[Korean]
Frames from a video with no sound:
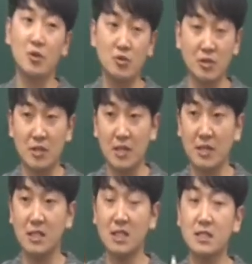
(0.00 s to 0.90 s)
머릿속에서 이래야
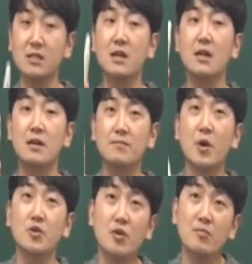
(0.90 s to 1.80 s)
돼. 식을
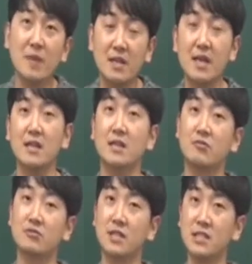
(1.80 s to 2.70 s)
변형만 해야
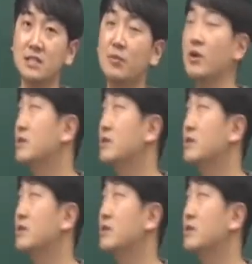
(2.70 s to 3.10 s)
되겠구나. 식을 뭐